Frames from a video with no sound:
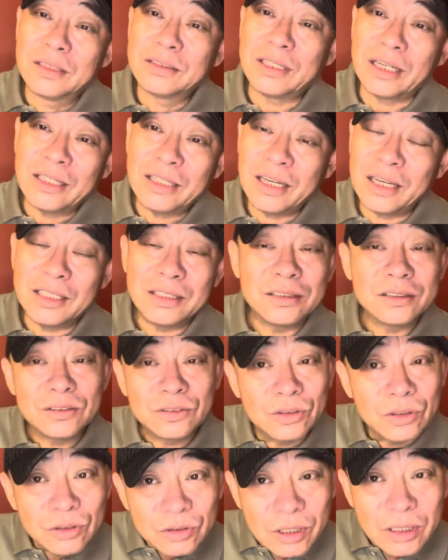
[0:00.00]
在延安
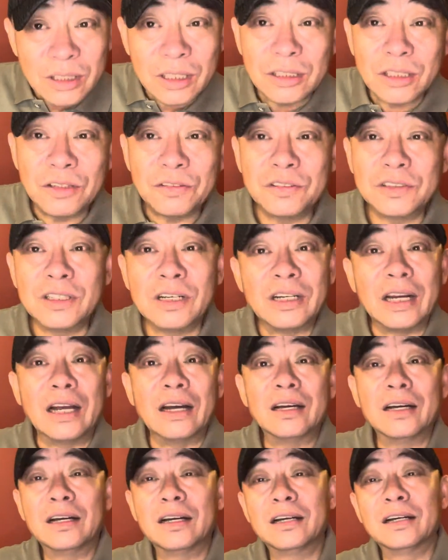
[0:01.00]
做中央党校副校长
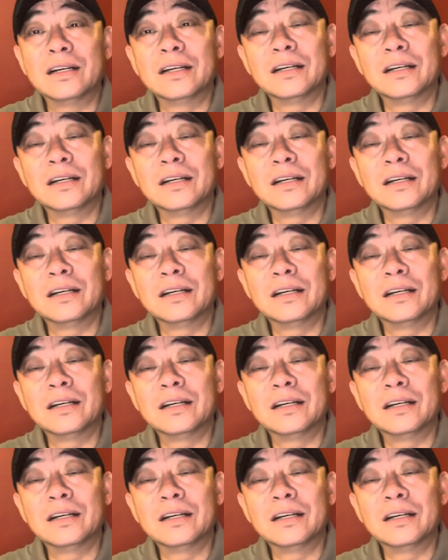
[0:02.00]
啊，